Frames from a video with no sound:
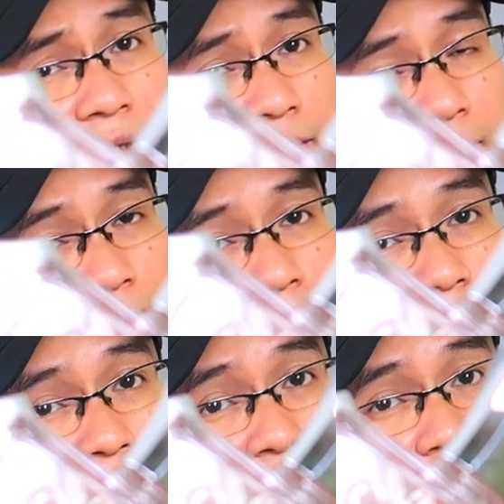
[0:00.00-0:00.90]
các anh
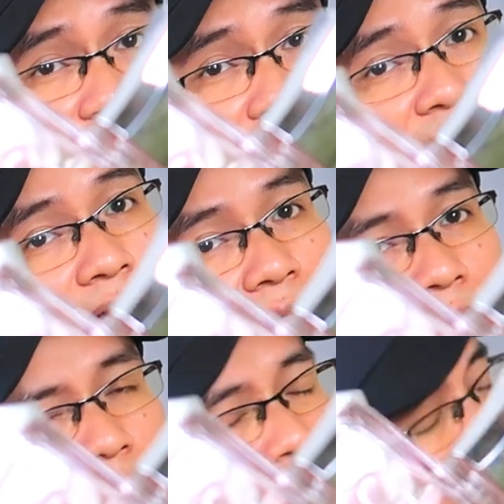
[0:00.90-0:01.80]
em nên cân nhắc
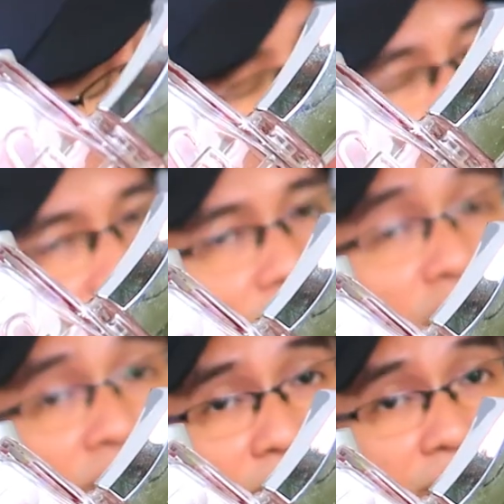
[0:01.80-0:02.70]
mình nghĩ
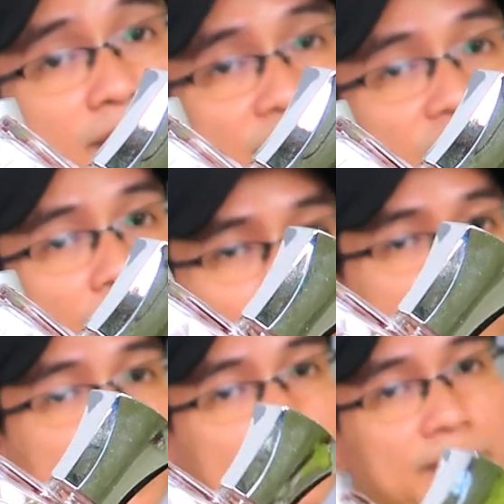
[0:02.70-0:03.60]
rằng có nhiều sự lựa chọn
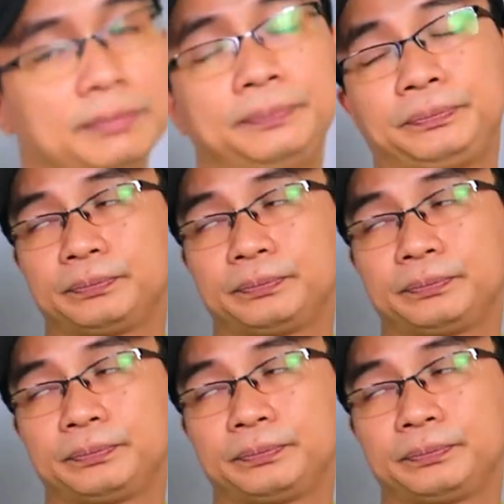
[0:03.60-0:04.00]
thú vị hơn